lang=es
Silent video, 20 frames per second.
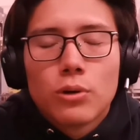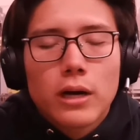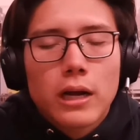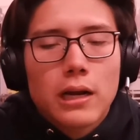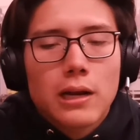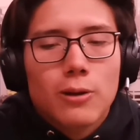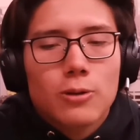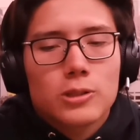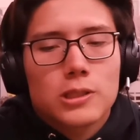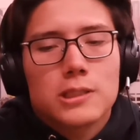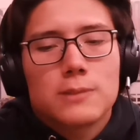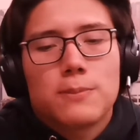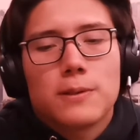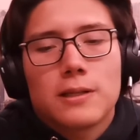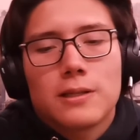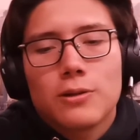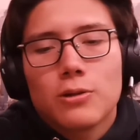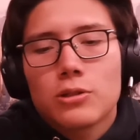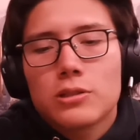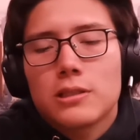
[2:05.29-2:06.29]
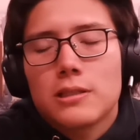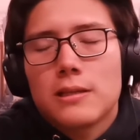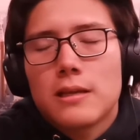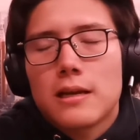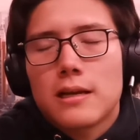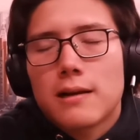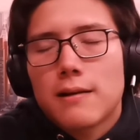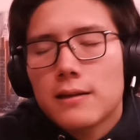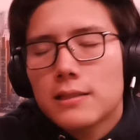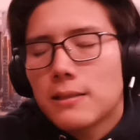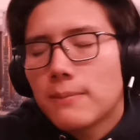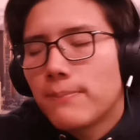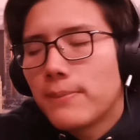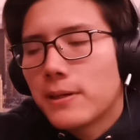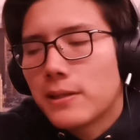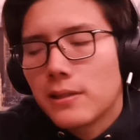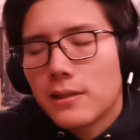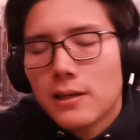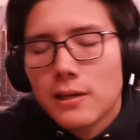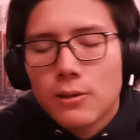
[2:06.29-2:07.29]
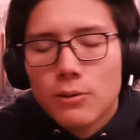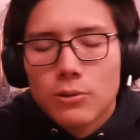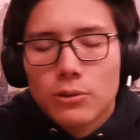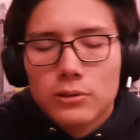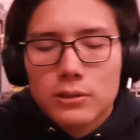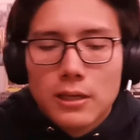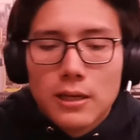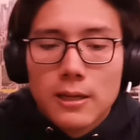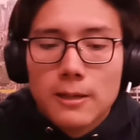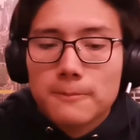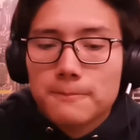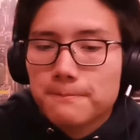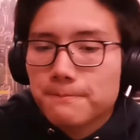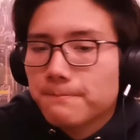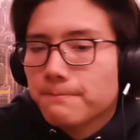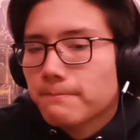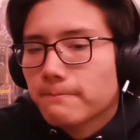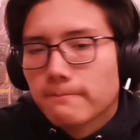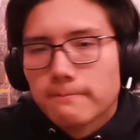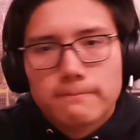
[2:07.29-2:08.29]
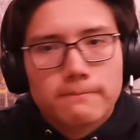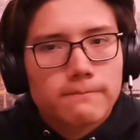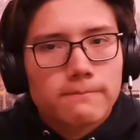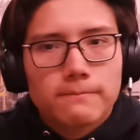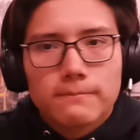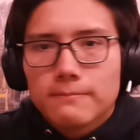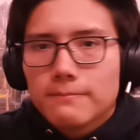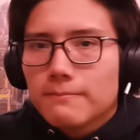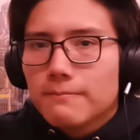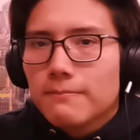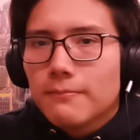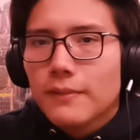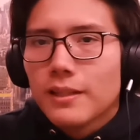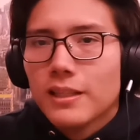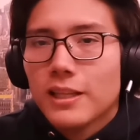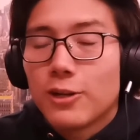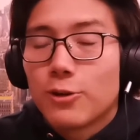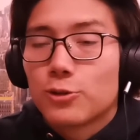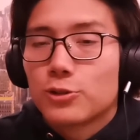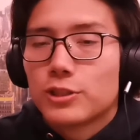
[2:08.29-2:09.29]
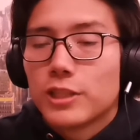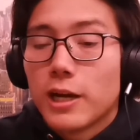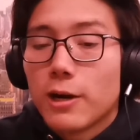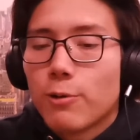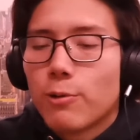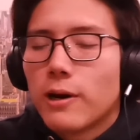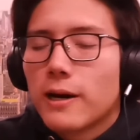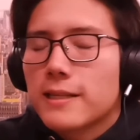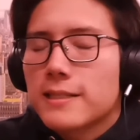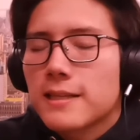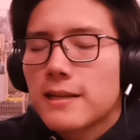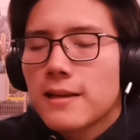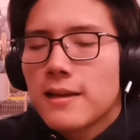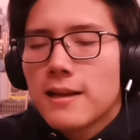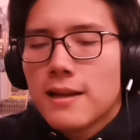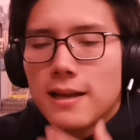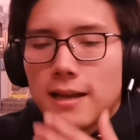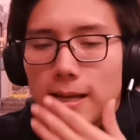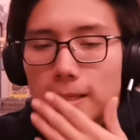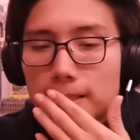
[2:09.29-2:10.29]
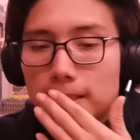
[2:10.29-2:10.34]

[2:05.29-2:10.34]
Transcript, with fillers: Un ganado, seis perdidos. Y acabas de perder en contra de los Jaguars.